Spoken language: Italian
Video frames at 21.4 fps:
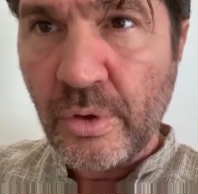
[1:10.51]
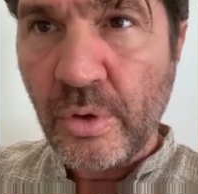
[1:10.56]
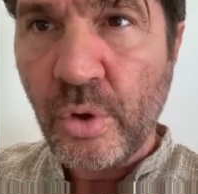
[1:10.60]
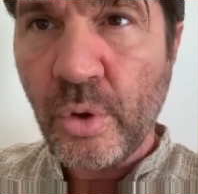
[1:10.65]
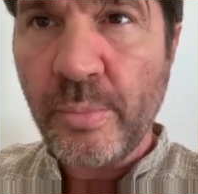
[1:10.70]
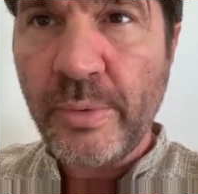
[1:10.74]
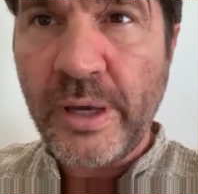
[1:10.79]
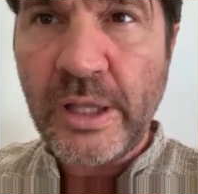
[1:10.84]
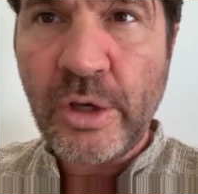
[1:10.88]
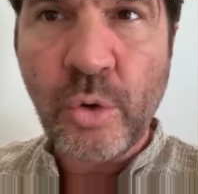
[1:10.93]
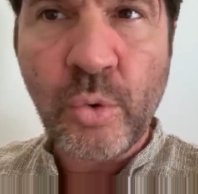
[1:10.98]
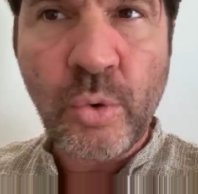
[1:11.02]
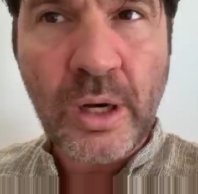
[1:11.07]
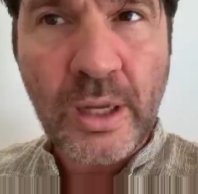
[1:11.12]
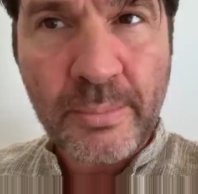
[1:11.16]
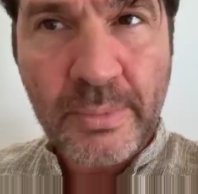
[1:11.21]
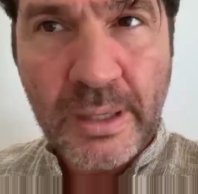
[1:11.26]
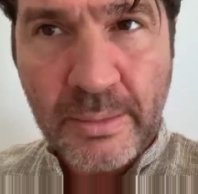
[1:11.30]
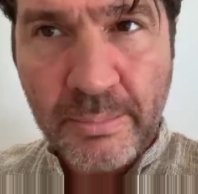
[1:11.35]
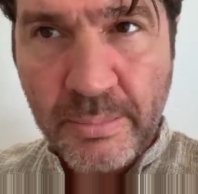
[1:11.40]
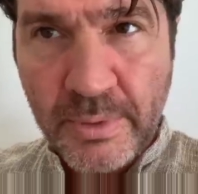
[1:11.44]
o meglio quella
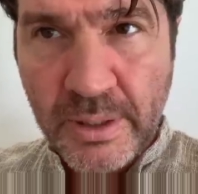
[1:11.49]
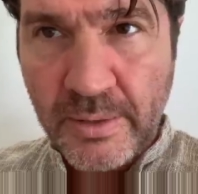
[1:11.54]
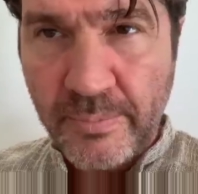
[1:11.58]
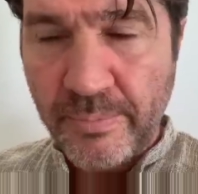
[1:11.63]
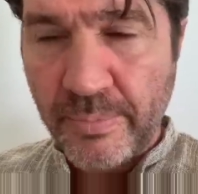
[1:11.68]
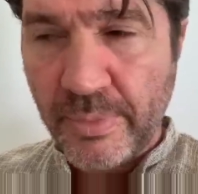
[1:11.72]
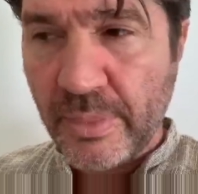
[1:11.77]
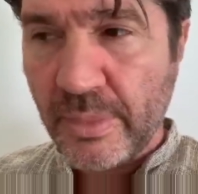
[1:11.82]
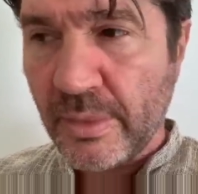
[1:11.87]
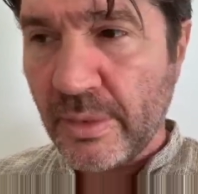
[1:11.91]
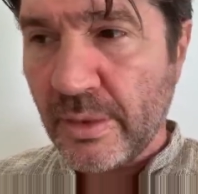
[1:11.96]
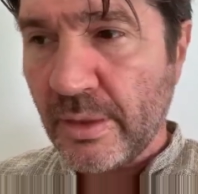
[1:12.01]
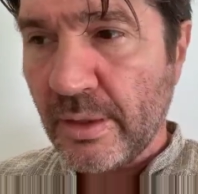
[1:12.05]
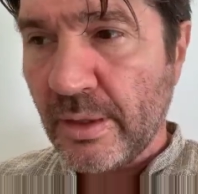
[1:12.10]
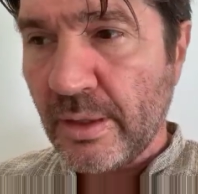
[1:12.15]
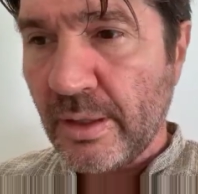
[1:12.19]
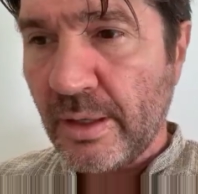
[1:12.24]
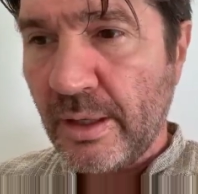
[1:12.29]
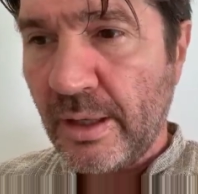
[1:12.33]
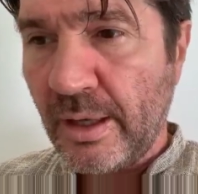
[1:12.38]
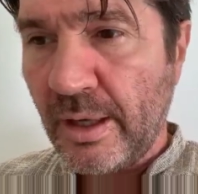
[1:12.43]
mamma
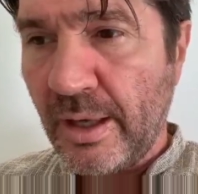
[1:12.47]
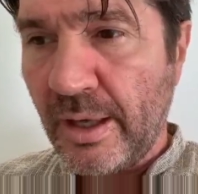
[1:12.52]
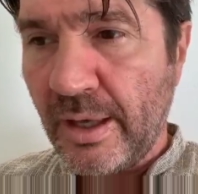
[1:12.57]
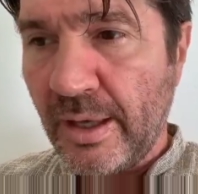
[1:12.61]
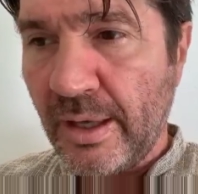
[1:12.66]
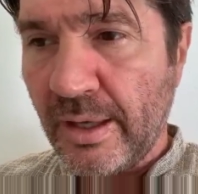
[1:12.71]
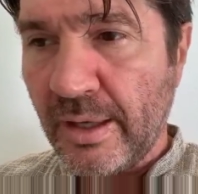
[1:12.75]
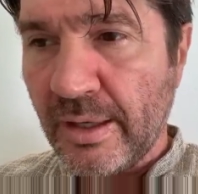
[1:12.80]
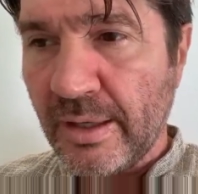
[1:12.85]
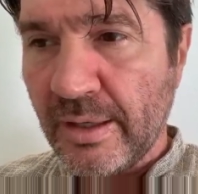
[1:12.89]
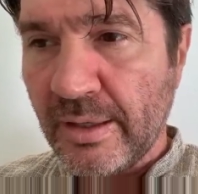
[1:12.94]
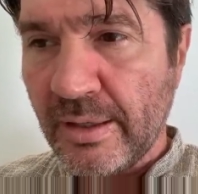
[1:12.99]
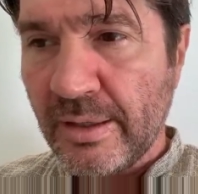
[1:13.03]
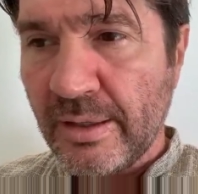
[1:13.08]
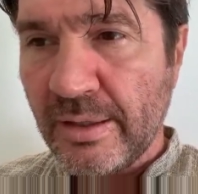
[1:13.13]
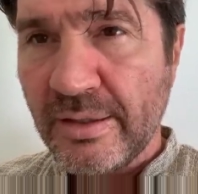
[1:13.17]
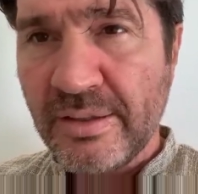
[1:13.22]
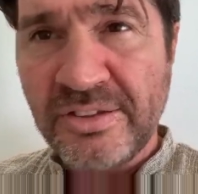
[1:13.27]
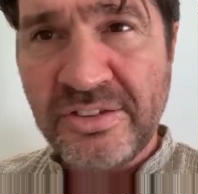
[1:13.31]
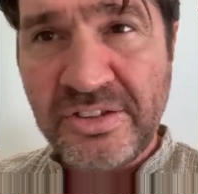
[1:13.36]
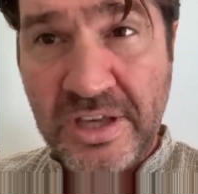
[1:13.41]
che
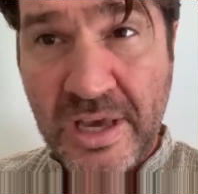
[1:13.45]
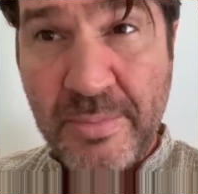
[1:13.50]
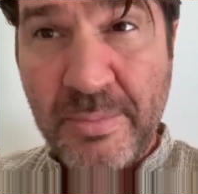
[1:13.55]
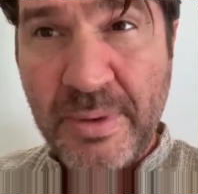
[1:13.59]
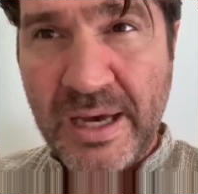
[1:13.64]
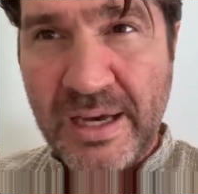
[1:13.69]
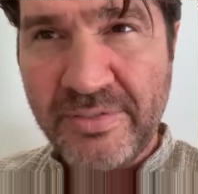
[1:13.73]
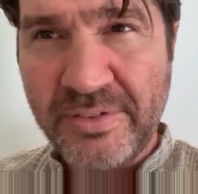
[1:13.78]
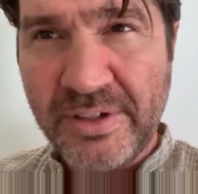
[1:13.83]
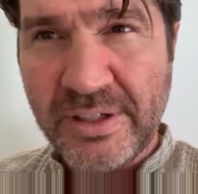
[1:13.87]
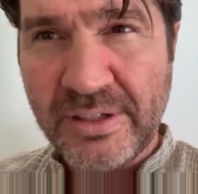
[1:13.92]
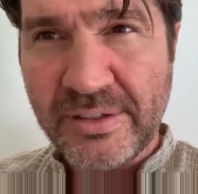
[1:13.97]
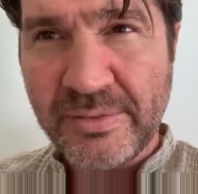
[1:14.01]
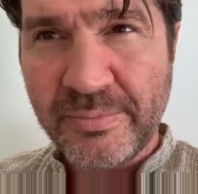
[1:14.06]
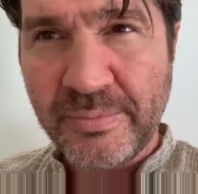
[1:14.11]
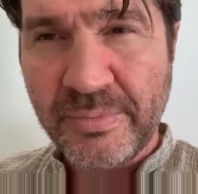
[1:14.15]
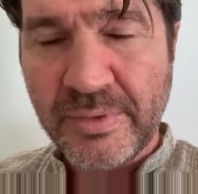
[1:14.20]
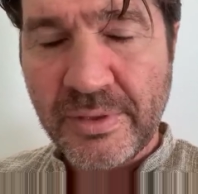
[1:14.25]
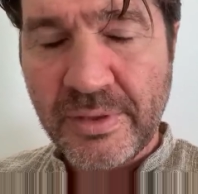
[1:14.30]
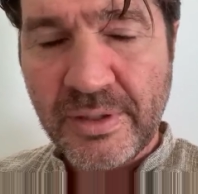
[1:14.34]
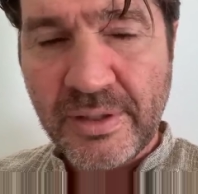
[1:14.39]
si amava,
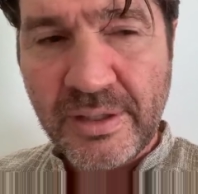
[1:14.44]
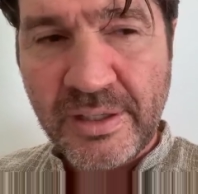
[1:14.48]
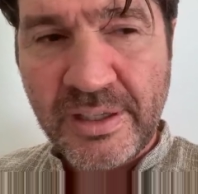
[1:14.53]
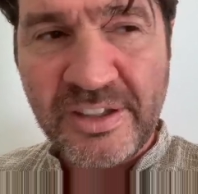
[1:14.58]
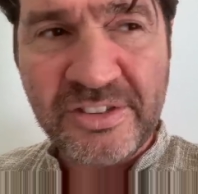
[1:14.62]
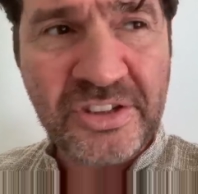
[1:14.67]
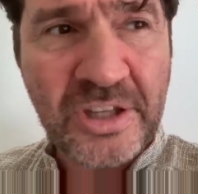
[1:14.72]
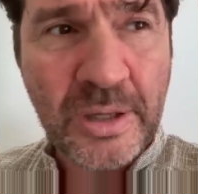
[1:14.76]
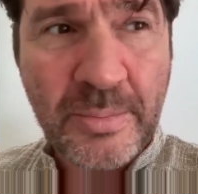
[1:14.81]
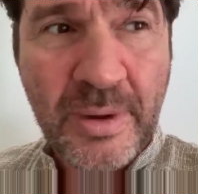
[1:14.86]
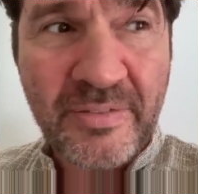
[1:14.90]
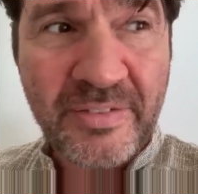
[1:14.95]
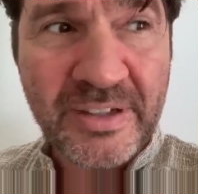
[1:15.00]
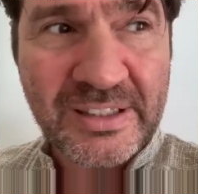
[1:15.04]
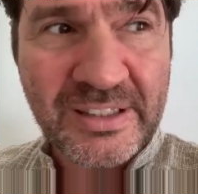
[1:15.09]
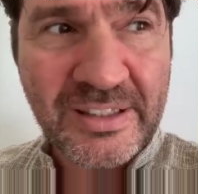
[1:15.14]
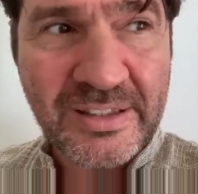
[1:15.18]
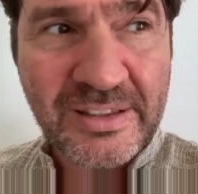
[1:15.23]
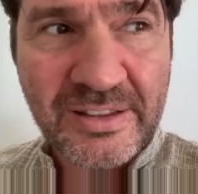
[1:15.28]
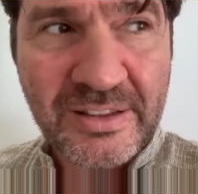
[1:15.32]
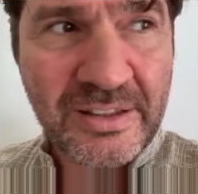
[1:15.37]
che si amava
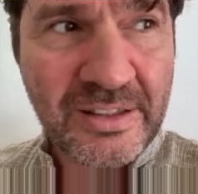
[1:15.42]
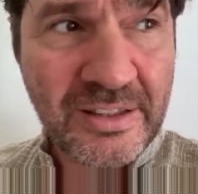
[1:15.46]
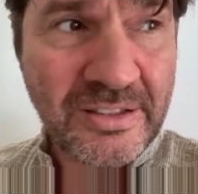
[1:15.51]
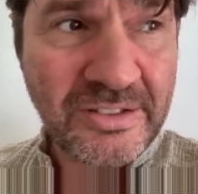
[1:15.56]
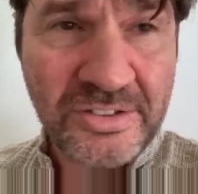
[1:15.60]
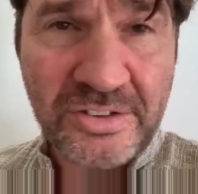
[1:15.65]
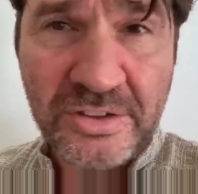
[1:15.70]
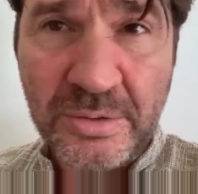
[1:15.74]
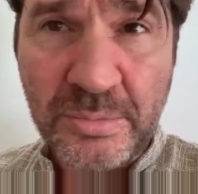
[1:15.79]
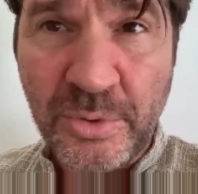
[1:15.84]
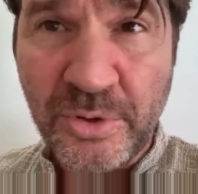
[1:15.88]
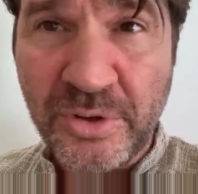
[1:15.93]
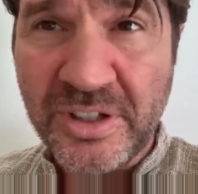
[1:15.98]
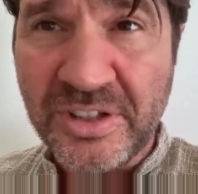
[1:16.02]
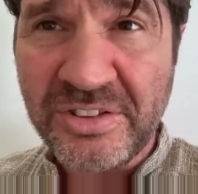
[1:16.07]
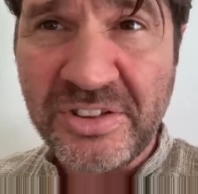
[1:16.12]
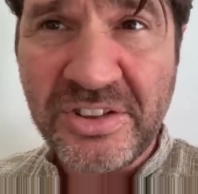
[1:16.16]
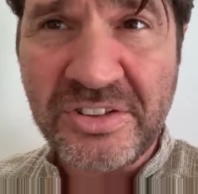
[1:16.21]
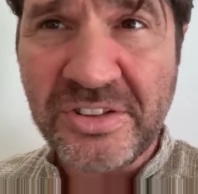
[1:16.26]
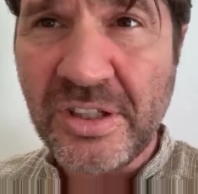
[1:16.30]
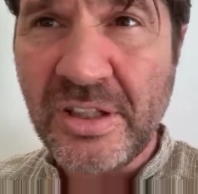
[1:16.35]
tantissimo, che
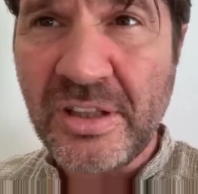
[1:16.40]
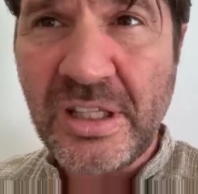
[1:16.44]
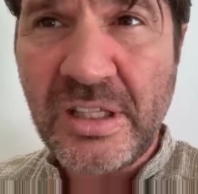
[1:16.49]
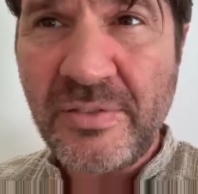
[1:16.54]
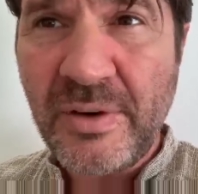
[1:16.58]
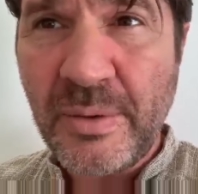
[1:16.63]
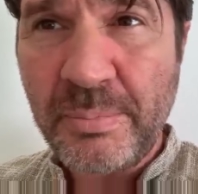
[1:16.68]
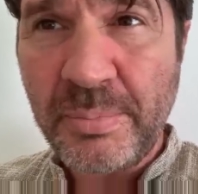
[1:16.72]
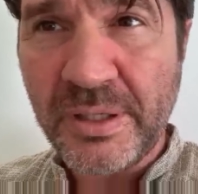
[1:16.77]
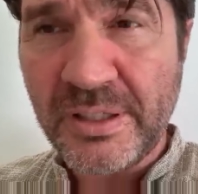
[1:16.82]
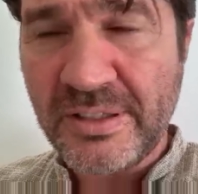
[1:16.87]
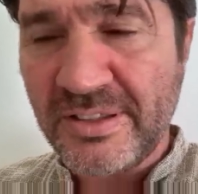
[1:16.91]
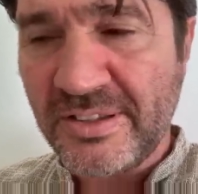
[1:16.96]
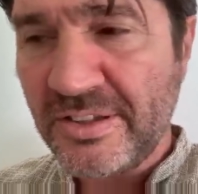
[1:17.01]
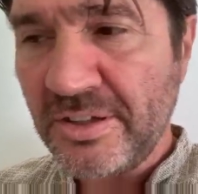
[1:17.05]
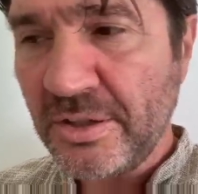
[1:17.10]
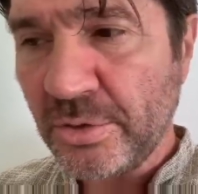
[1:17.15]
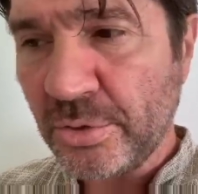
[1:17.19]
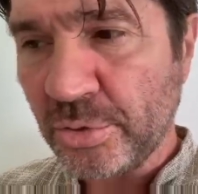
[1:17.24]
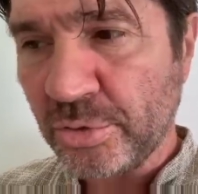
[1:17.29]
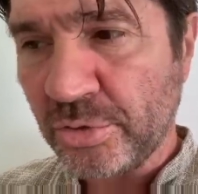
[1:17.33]
si sentiva
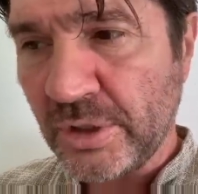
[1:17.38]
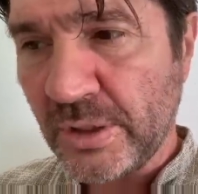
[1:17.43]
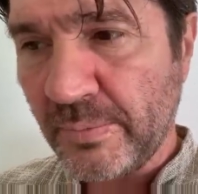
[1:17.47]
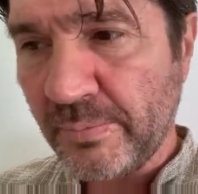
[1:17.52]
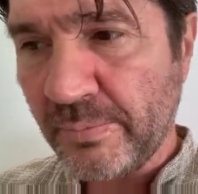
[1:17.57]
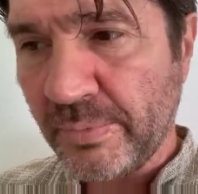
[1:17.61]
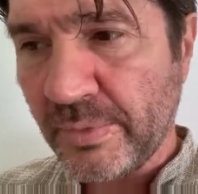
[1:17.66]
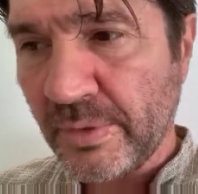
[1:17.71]
preziosa